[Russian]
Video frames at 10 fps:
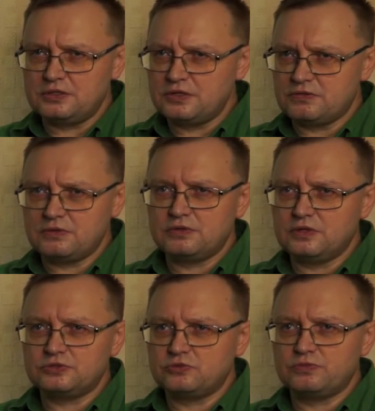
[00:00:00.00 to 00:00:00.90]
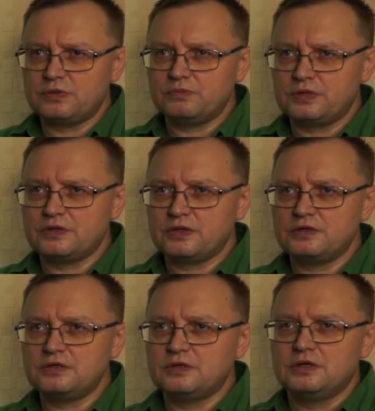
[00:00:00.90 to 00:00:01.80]
действие должно там
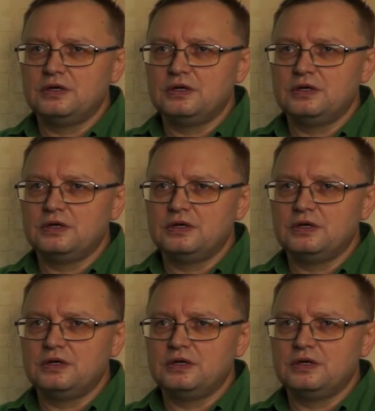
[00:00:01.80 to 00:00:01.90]
происходить,